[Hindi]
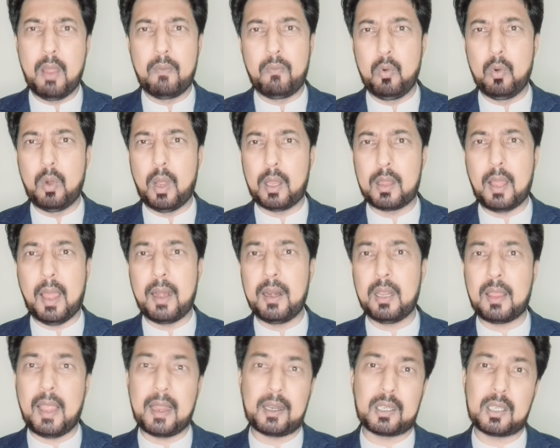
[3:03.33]
वो
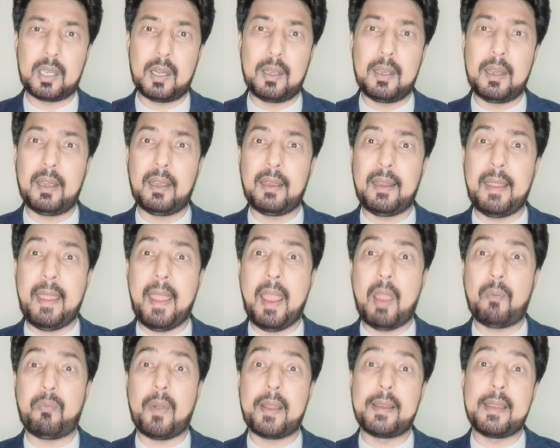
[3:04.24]
अदालत एक्शन ले रही
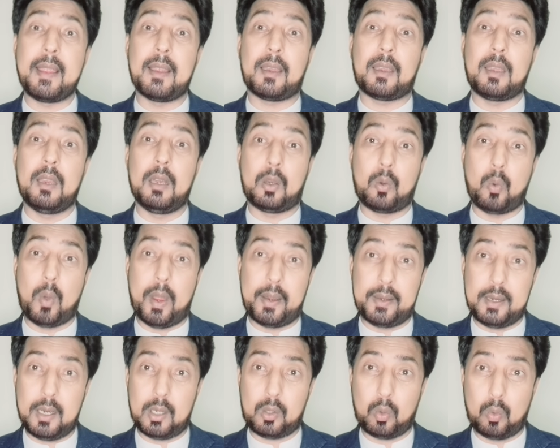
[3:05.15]
है एफ आई ए की
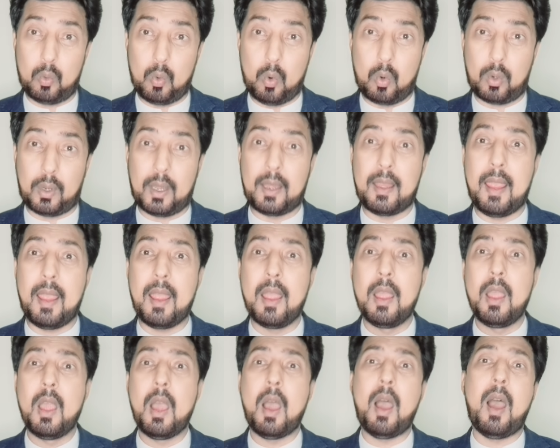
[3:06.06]
इंक्वायरियाँ शुरू हो गई हैं
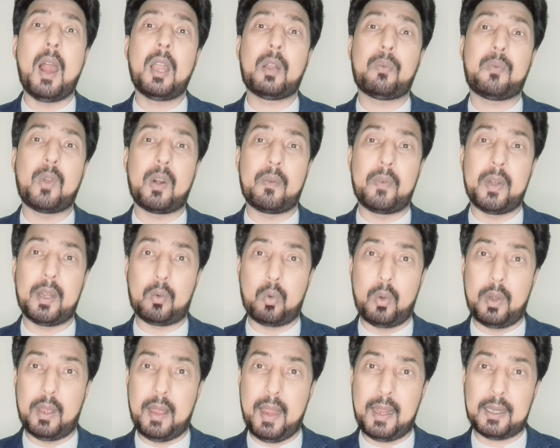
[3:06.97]
आठ फरवरी
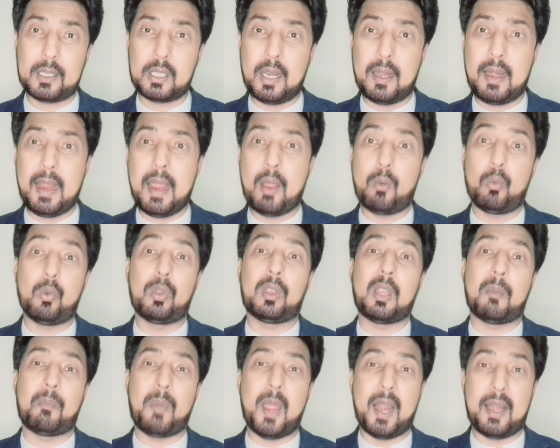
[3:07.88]
को इलेक्शन है
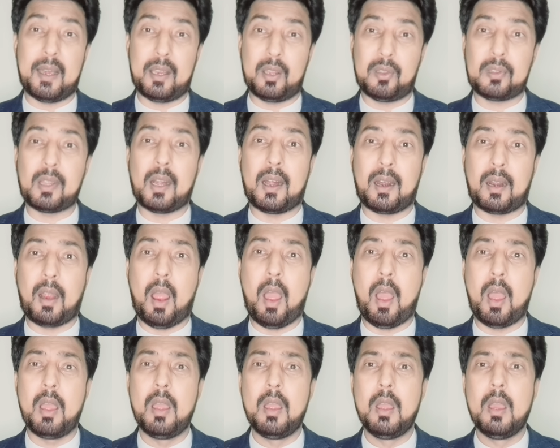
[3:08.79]
उससे पहले इस तरह का